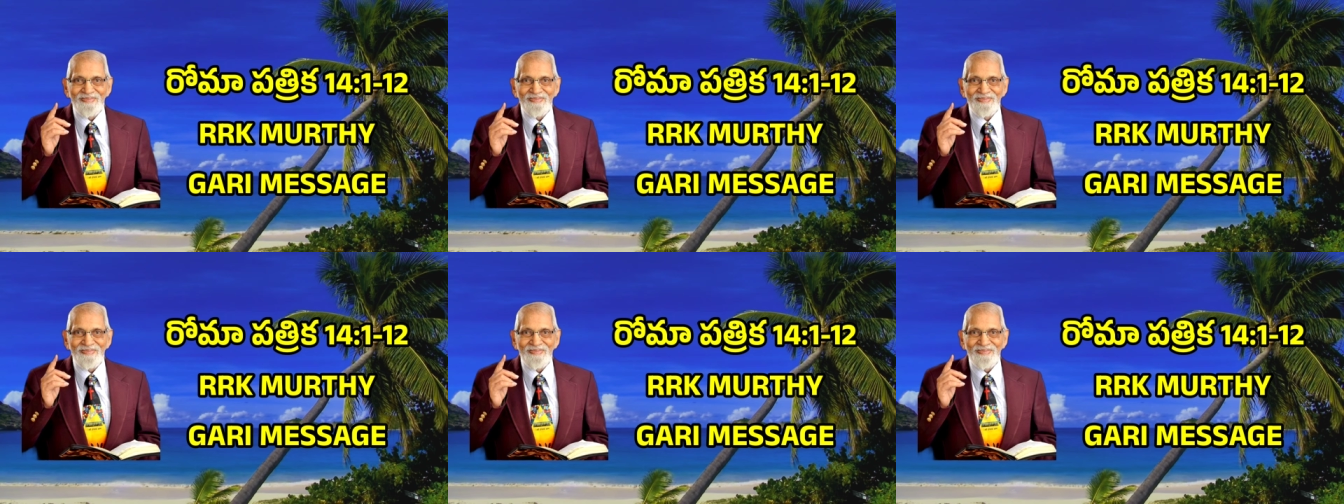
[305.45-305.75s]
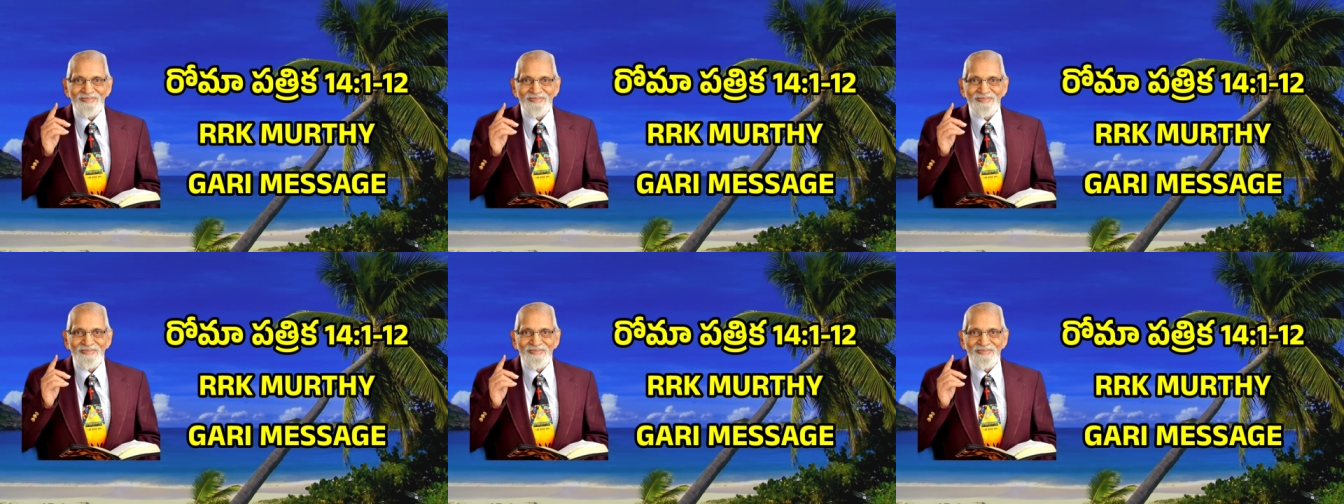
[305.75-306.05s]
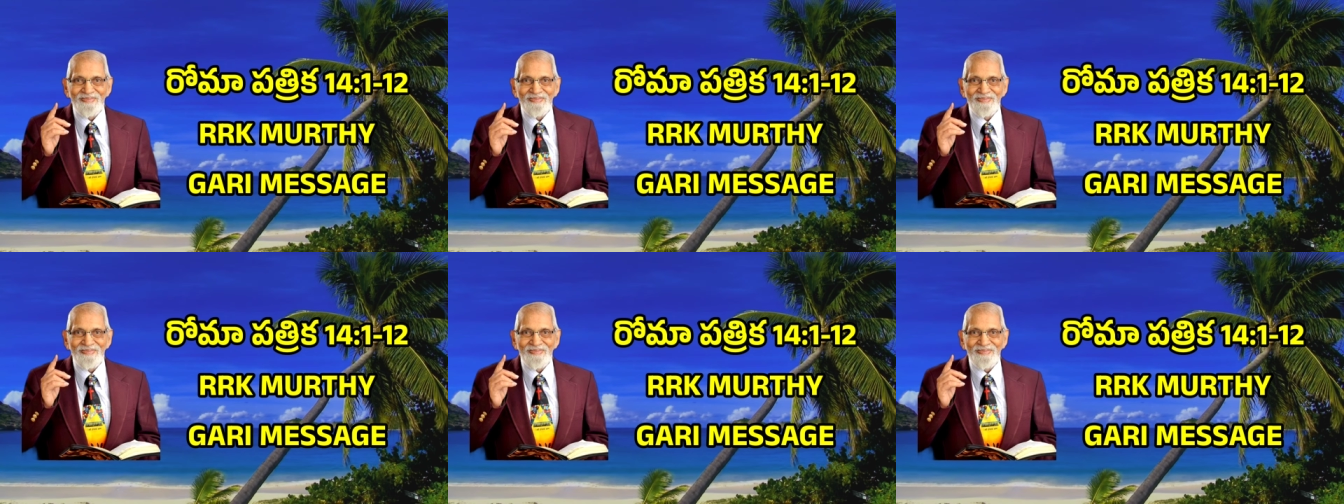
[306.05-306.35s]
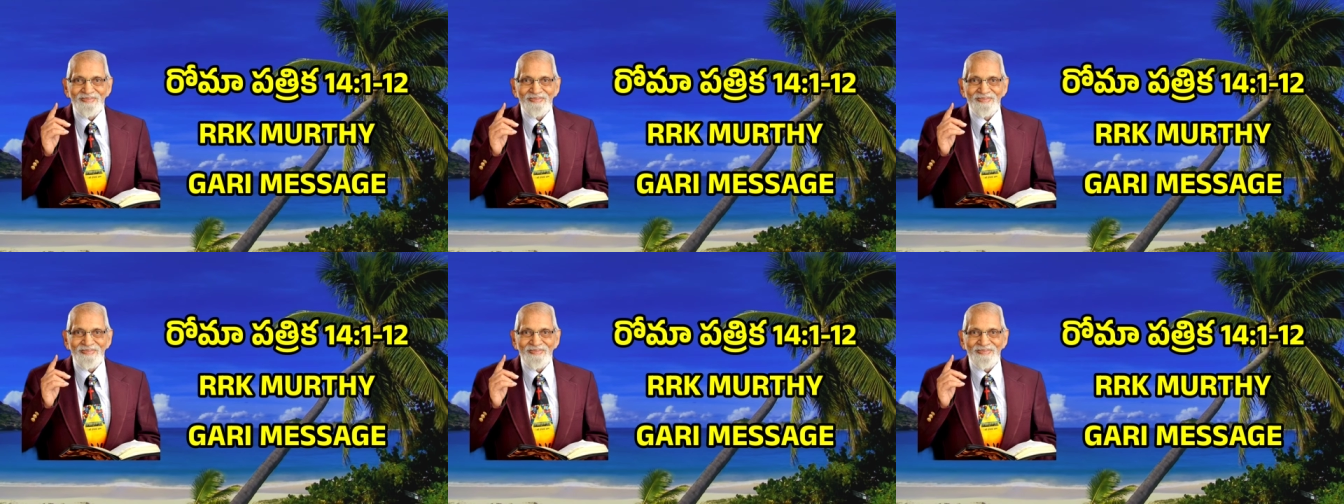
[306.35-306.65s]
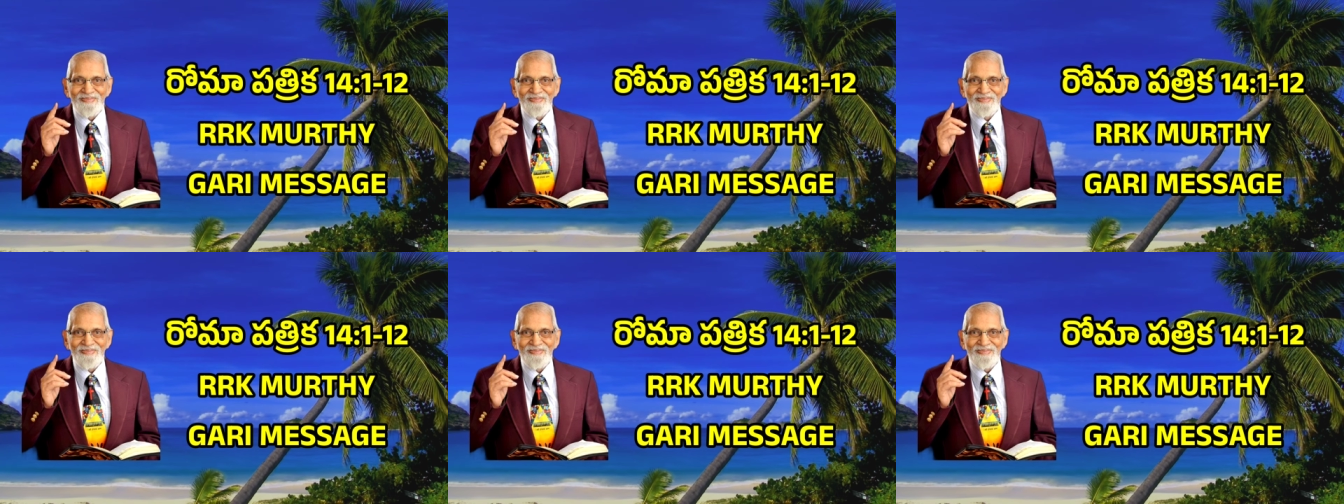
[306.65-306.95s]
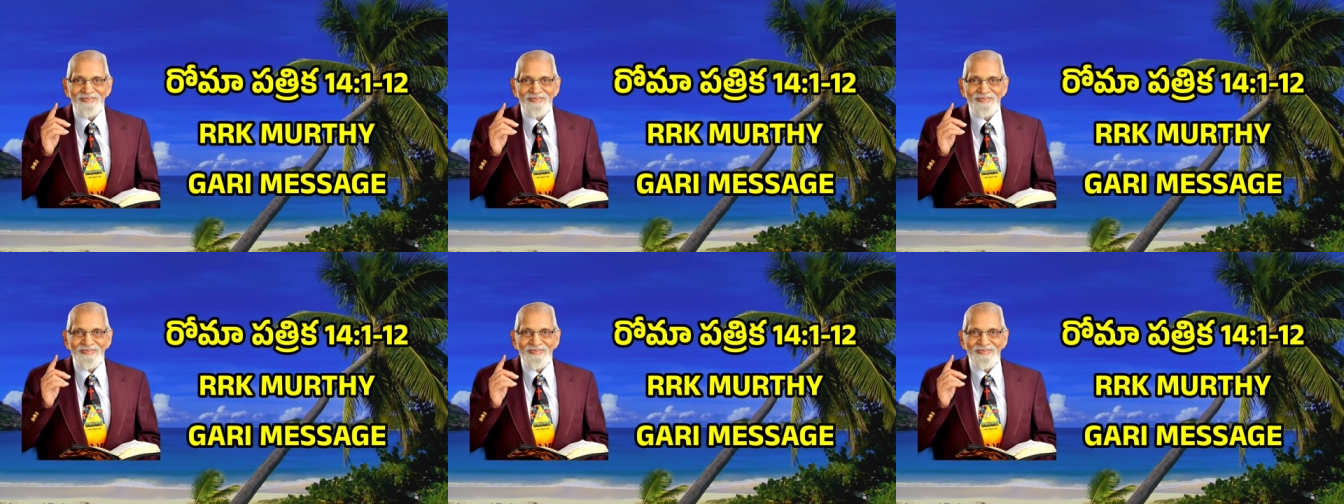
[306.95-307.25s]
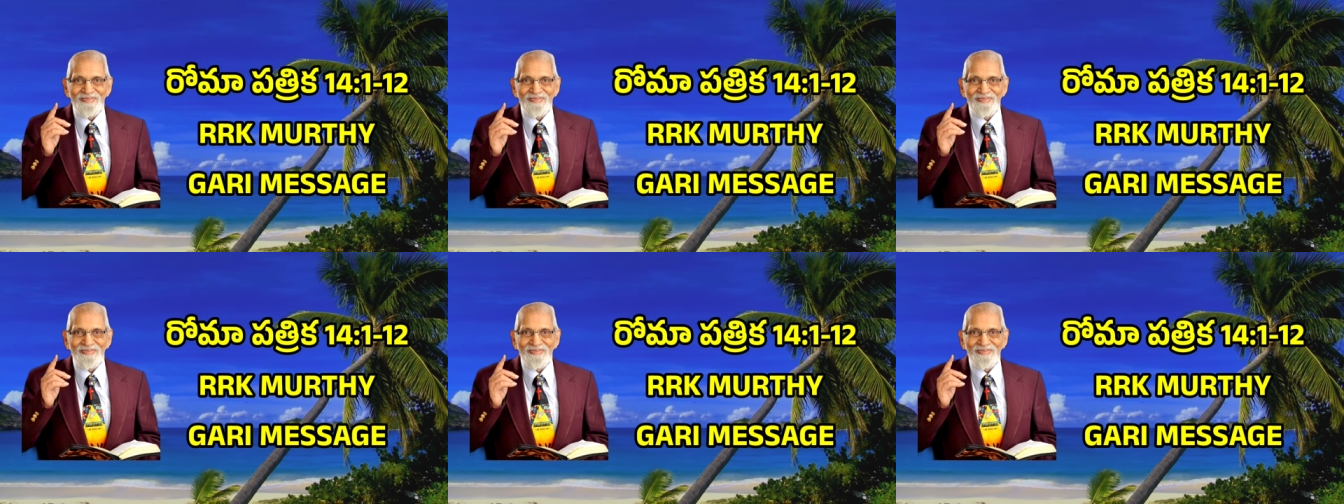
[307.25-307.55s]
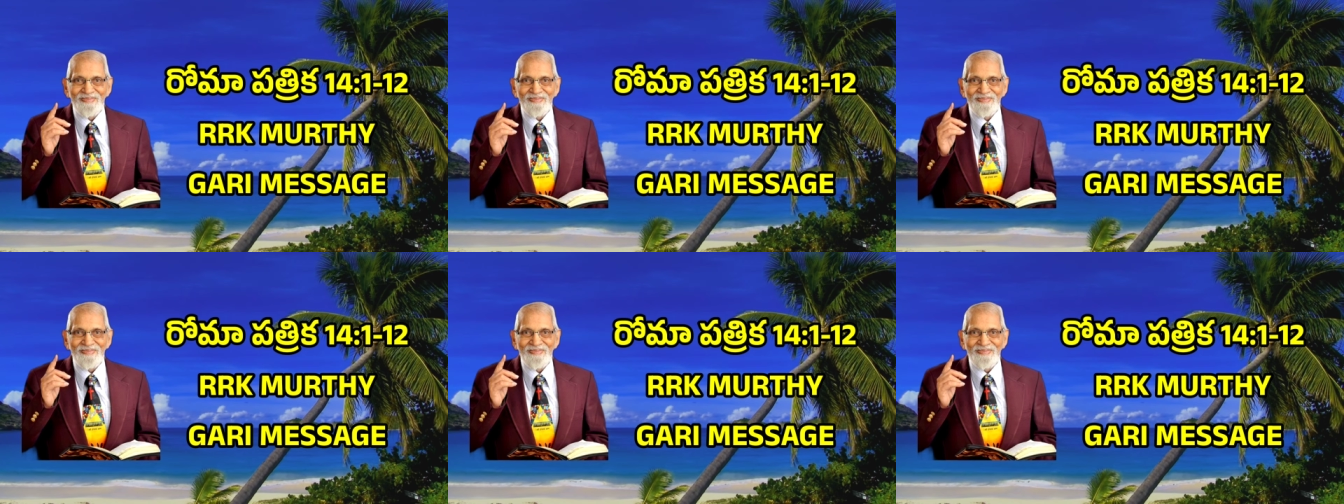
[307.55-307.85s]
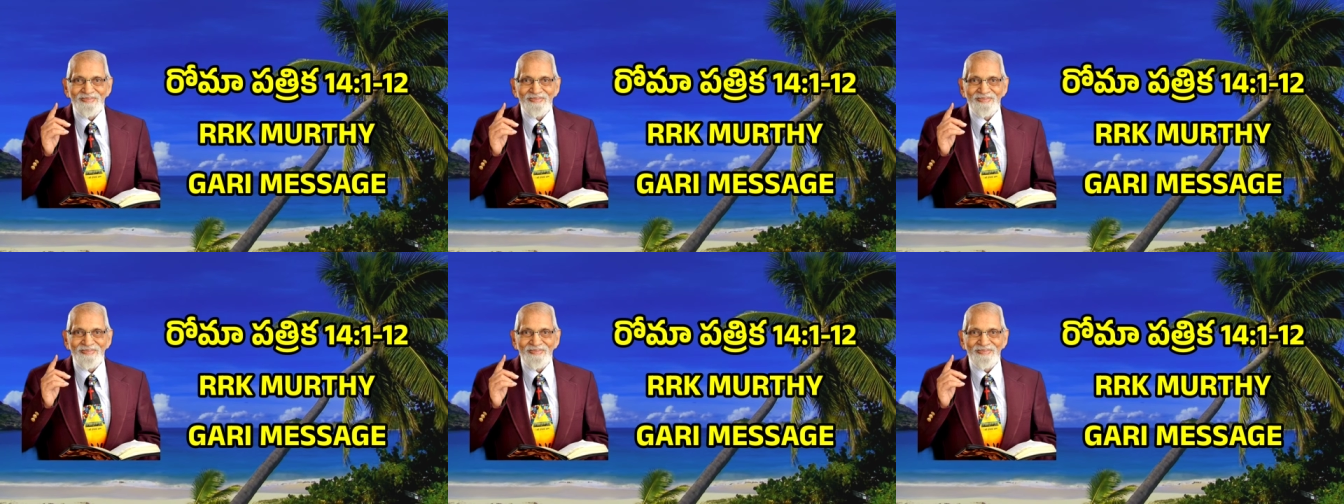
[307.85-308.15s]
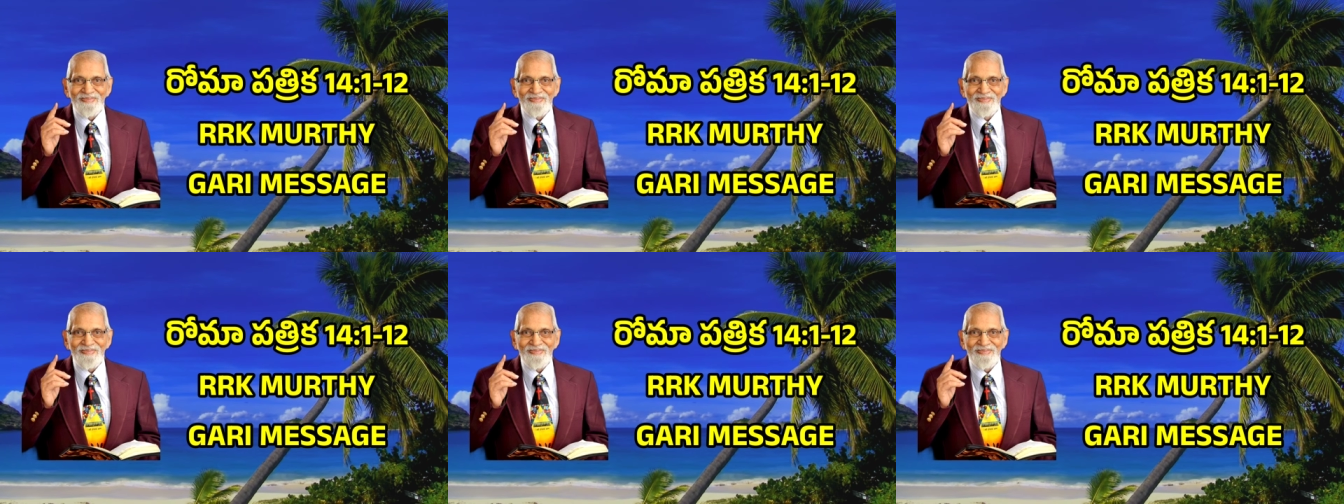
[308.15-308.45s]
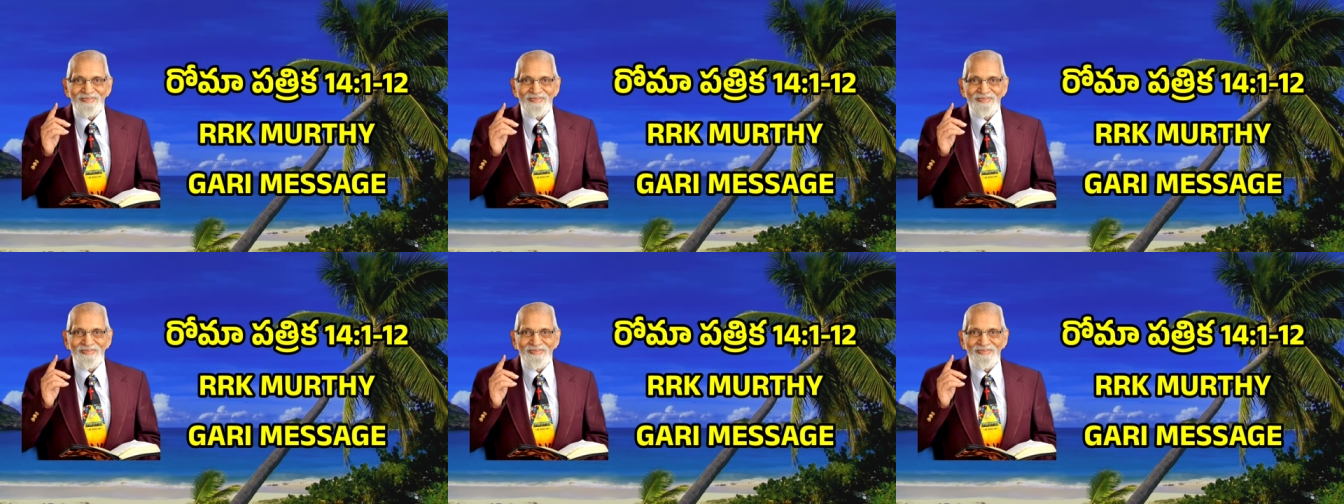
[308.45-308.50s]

దేవుని బిడ్డవనే గుర్తింపును పోగొట్టుకున్నావు